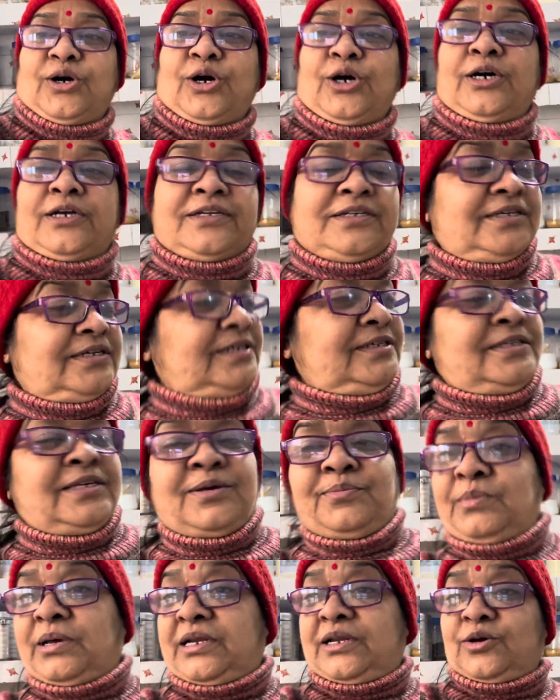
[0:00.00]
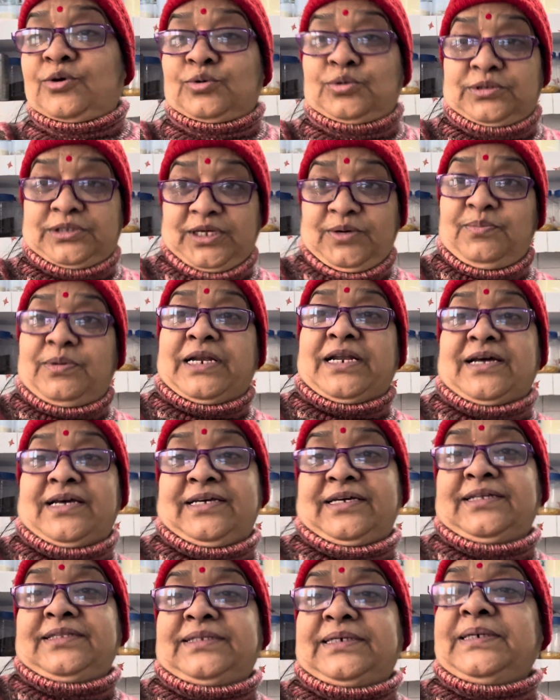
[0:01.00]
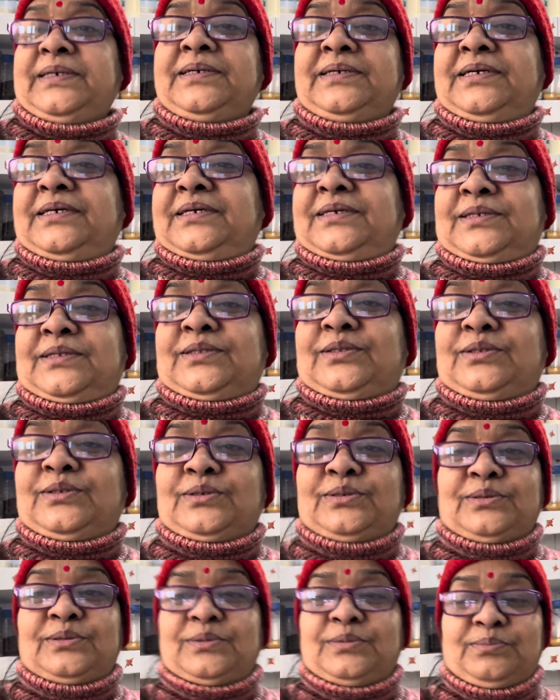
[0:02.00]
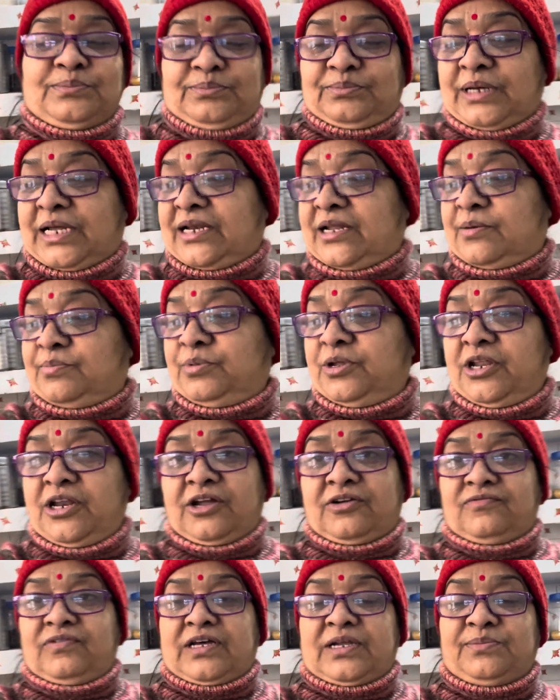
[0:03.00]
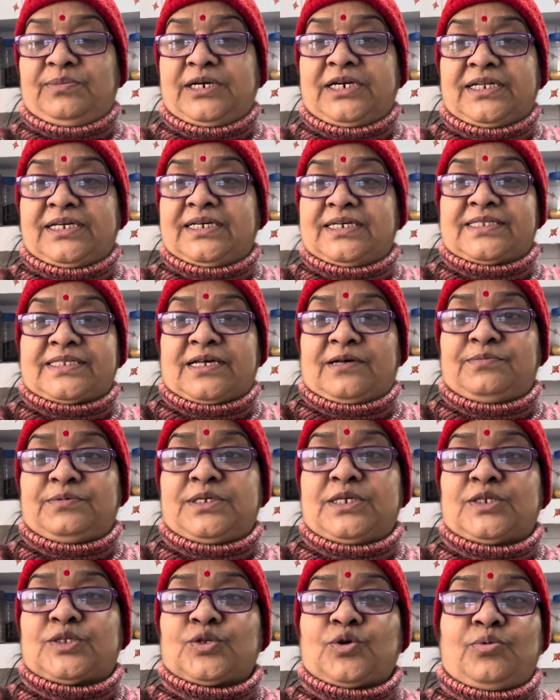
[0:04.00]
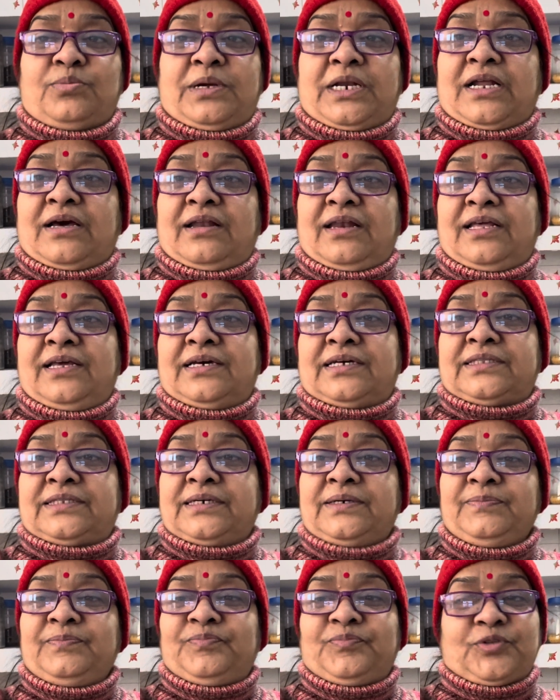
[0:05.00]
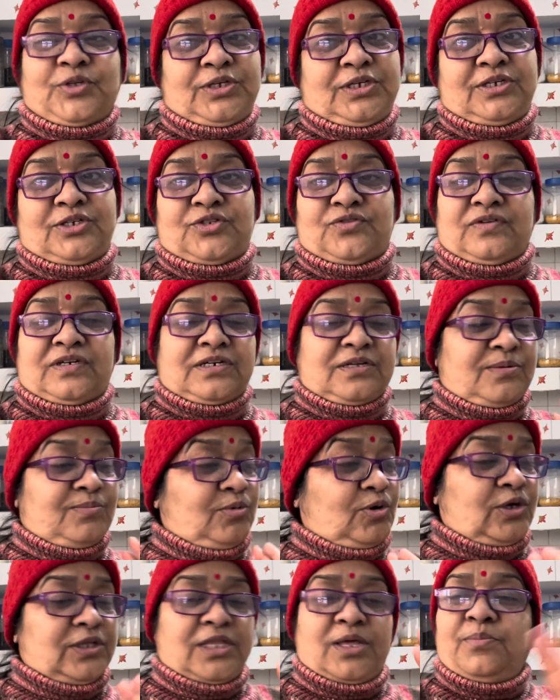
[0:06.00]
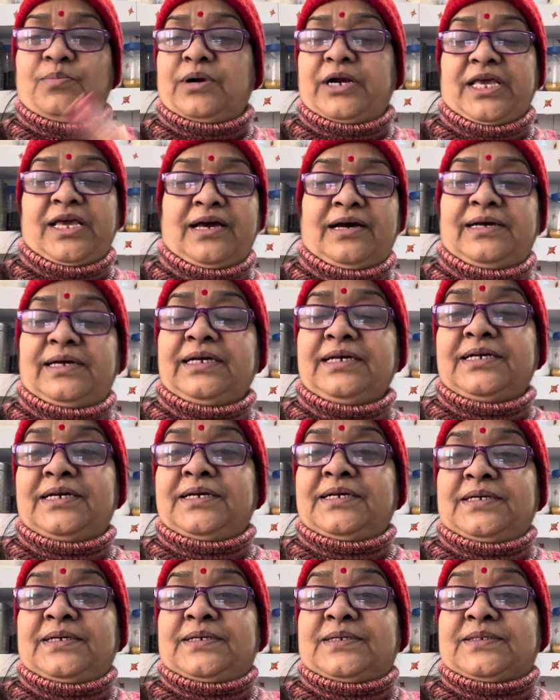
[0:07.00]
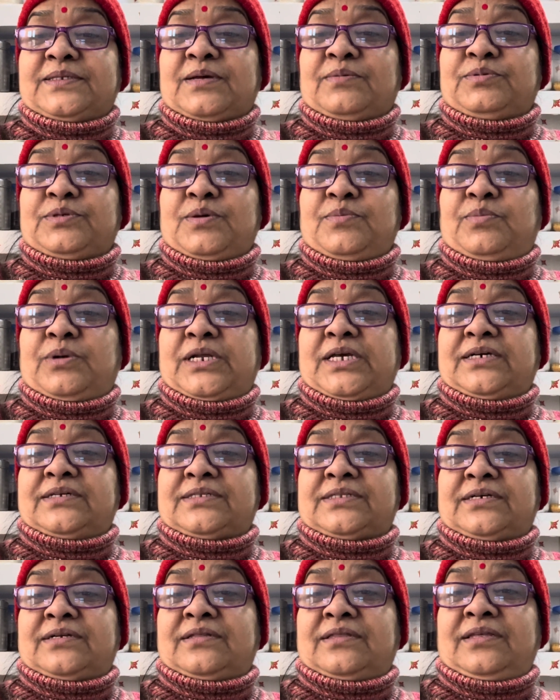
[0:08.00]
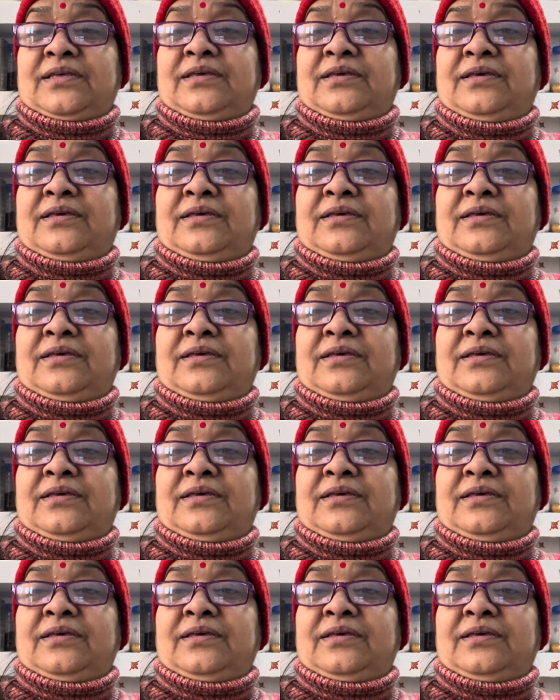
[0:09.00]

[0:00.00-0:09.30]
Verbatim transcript: और ये मैंने खुद ही बनाया था तो मैंने अपनी रिक्वायरमेंट के हिसाब से इसको बना लिया था तो ये स्वेटर बहुत ही बढ़िया है सबसे बढ़िया सर्दी